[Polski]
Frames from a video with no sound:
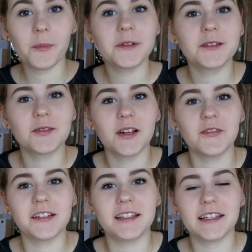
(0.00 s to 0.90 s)
po
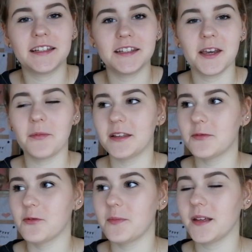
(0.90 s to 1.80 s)
tytule widzicie, dzisiaj
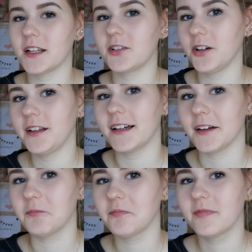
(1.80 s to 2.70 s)
będziemy ubierać
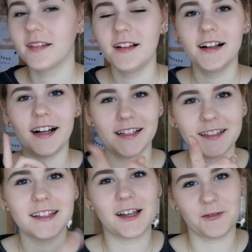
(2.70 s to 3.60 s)
choinkę.
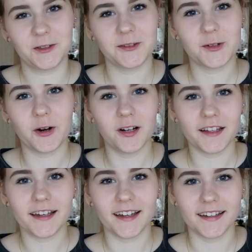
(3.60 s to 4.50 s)
Ale nie taką zwykłą choinkę.